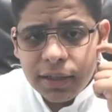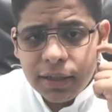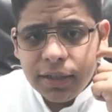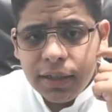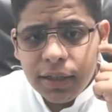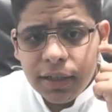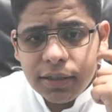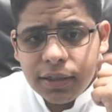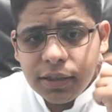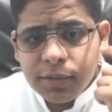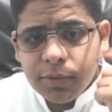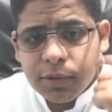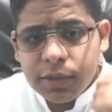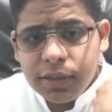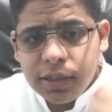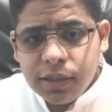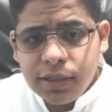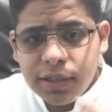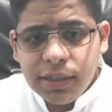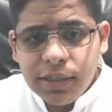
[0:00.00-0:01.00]
شو اسمه
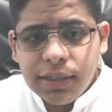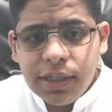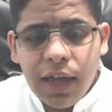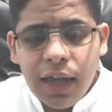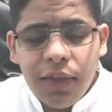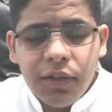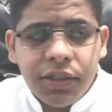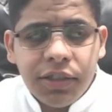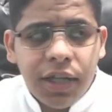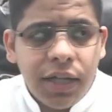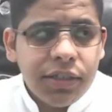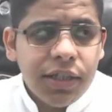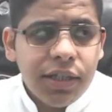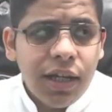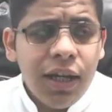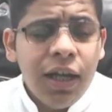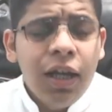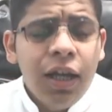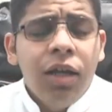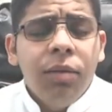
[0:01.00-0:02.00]
السلسله هذه الجايه ان شاء
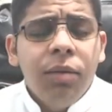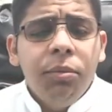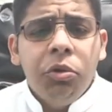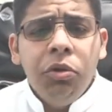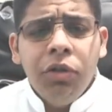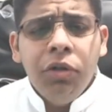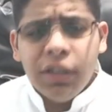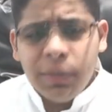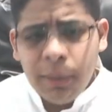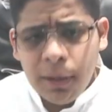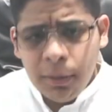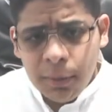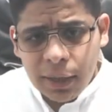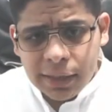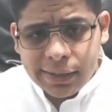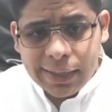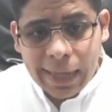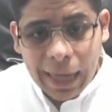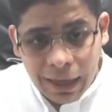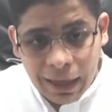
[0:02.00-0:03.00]
الله يكون عندك معلومات
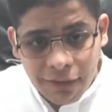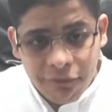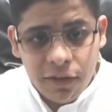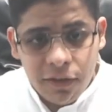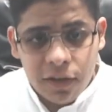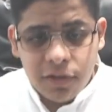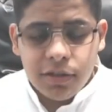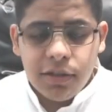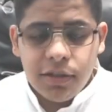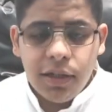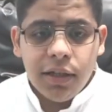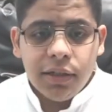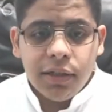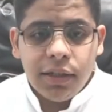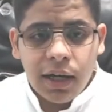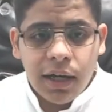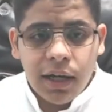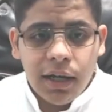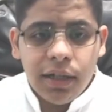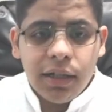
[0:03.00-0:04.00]
كافيه جدا
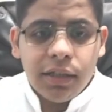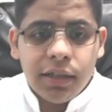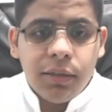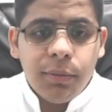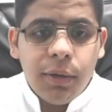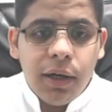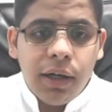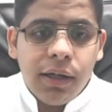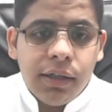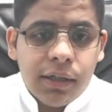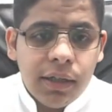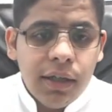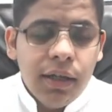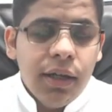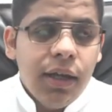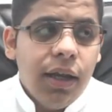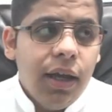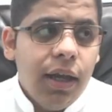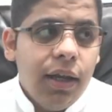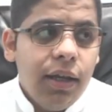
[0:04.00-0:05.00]
تدخلك اختبار
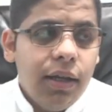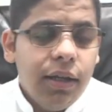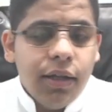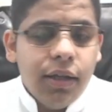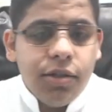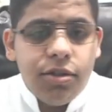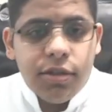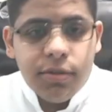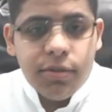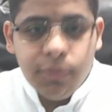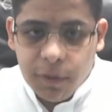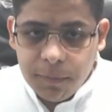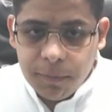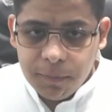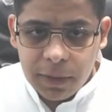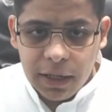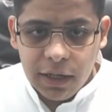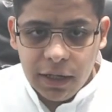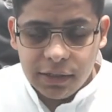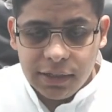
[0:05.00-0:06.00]
شو اسمه
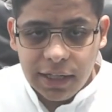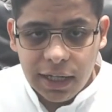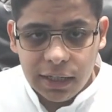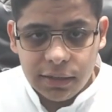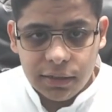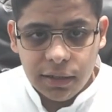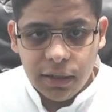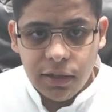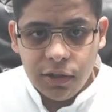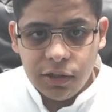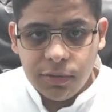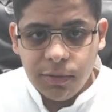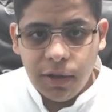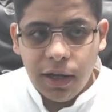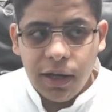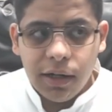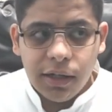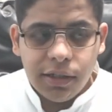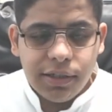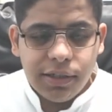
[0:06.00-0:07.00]
ريد هات اللي اسمه
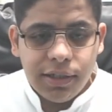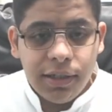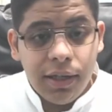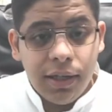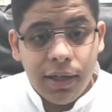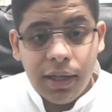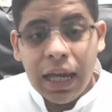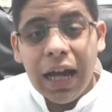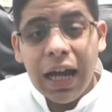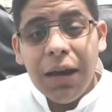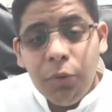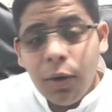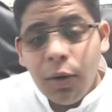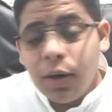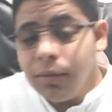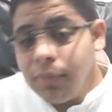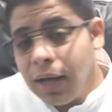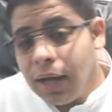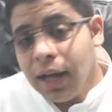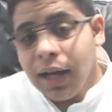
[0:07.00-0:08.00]
ار اتش سي اي ممكن
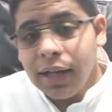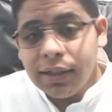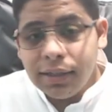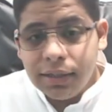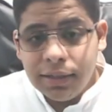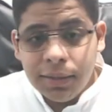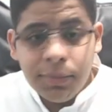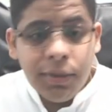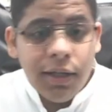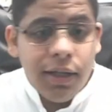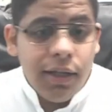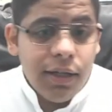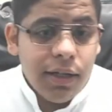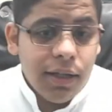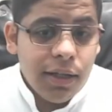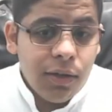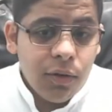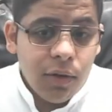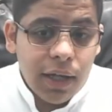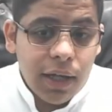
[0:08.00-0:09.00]
ما اغطي جميع
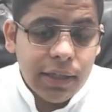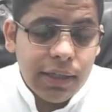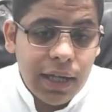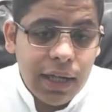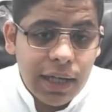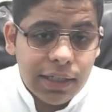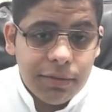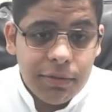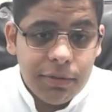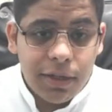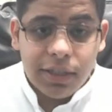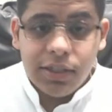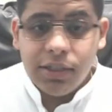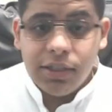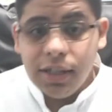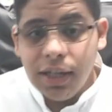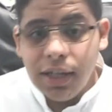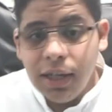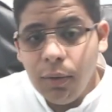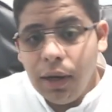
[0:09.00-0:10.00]
النقاط الخاصه بالار اتش
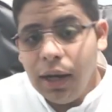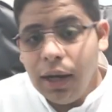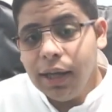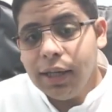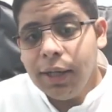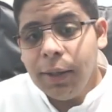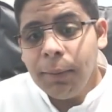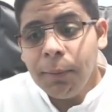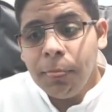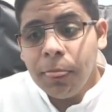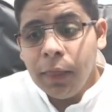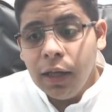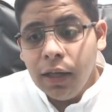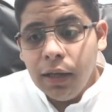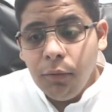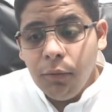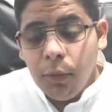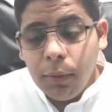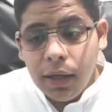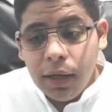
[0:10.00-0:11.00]
سي اي e، ولكن
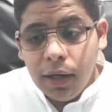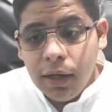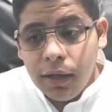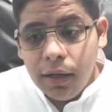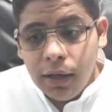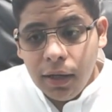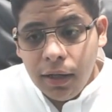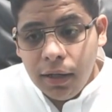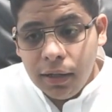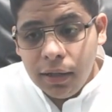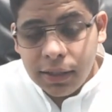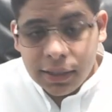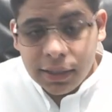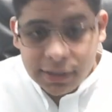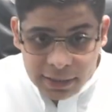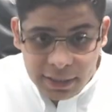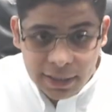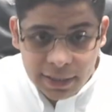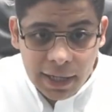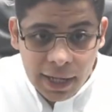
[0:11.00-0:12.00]
ممكن
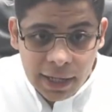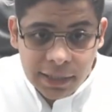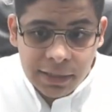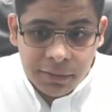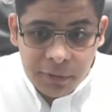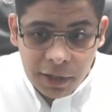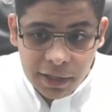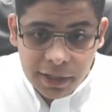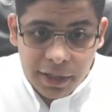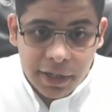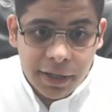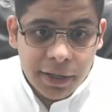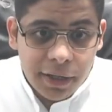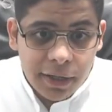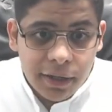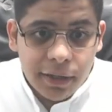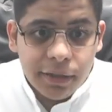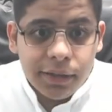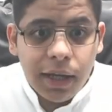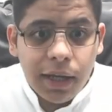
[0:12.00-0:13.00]
تقترح لي حاجه معينه
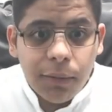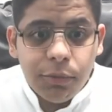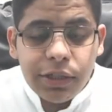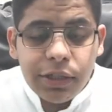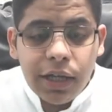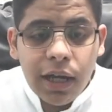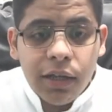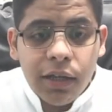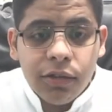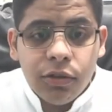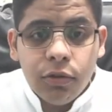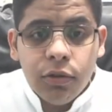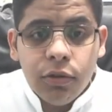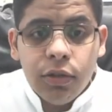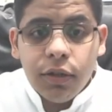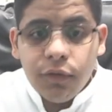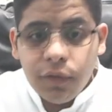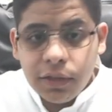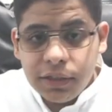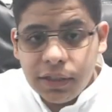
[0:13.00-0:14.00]
انت كمشاهد تقول
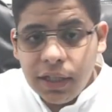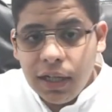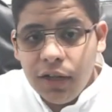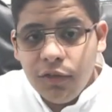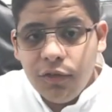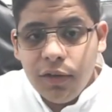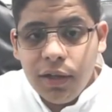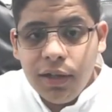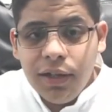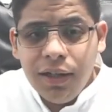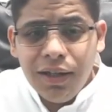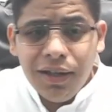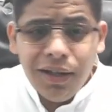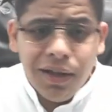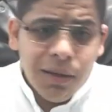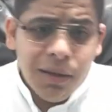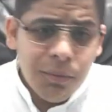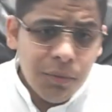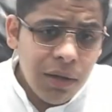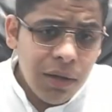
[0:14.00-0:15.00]
الشغله الفلانيه
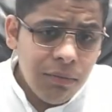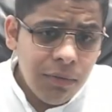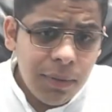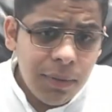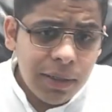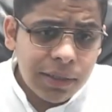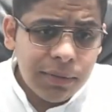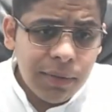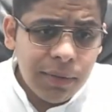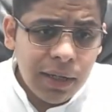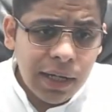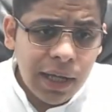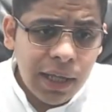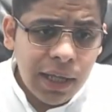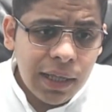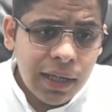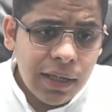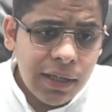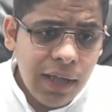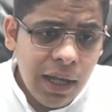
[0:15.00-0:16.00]
مهمه بالاختبار
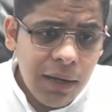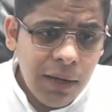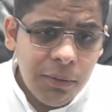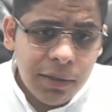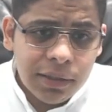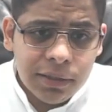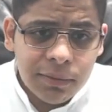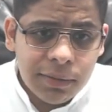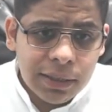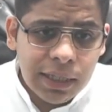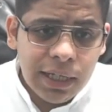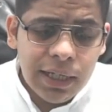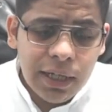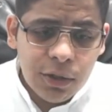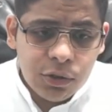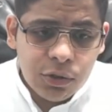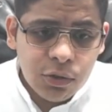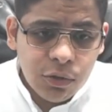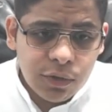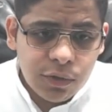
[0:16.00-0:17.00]
هذا يعني ممكن تمر عليه
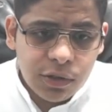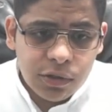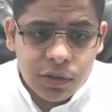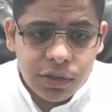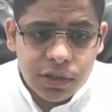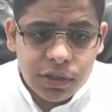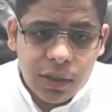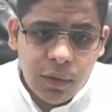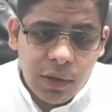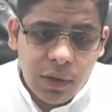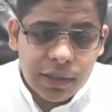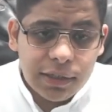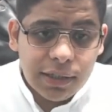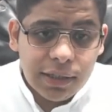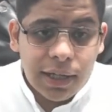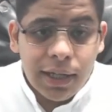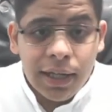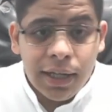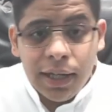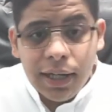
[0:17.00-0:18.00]
واشوف ايش قصته واحطه
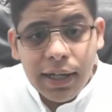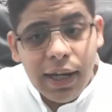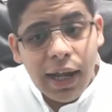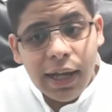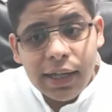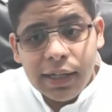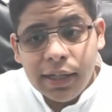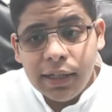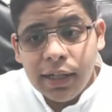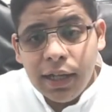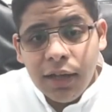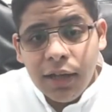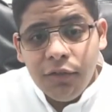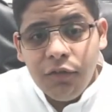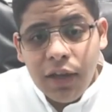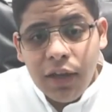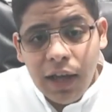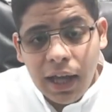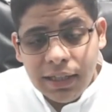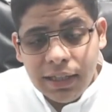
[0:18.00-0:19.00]
لكن
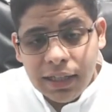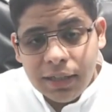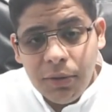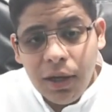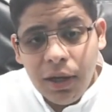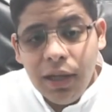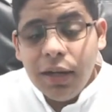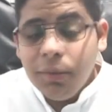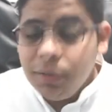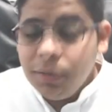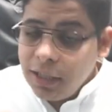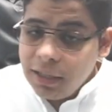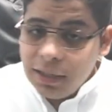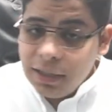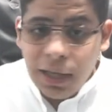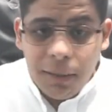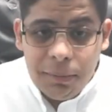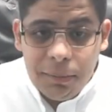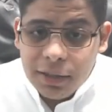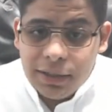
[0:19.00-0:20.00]
في حاجات معينه
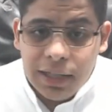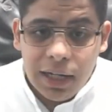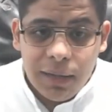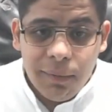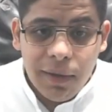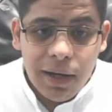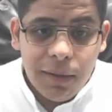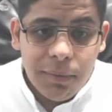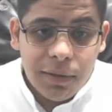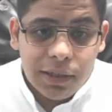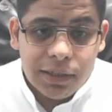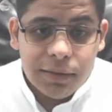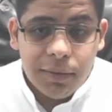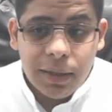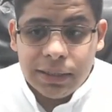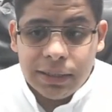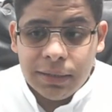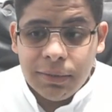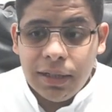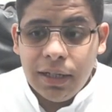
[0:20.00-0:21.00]
بتخطاها بتكلم عنها بالاختبار
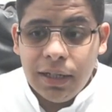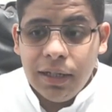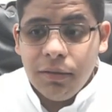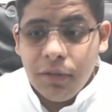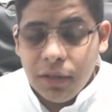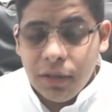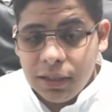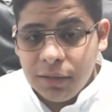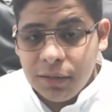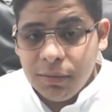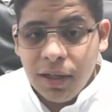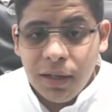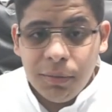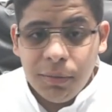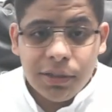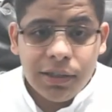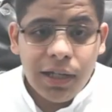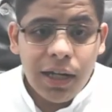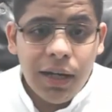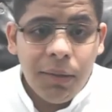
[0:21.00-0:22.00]
زي مثلا الاختبار
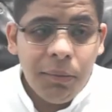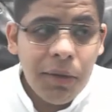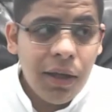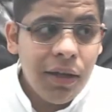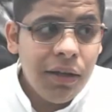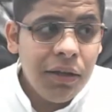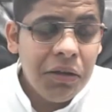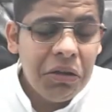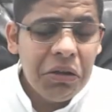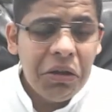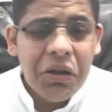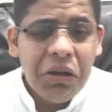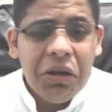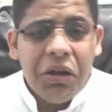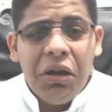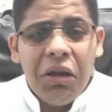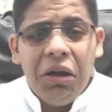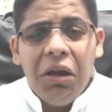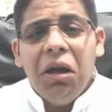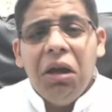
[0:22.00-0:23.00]
بيتكلم عن
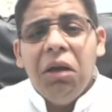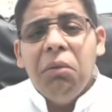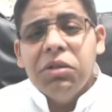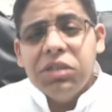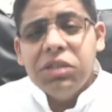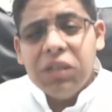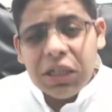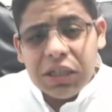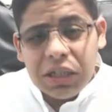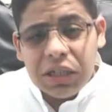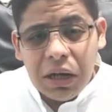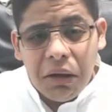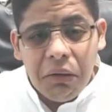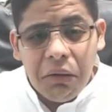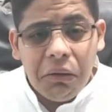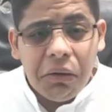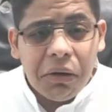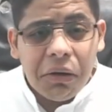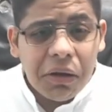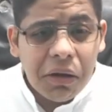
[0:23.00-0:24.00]
آه، المصادر
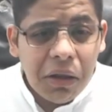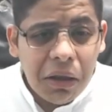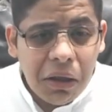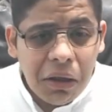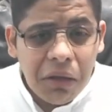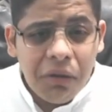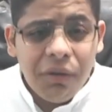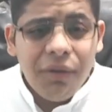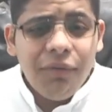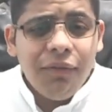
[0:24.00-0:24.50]
الحره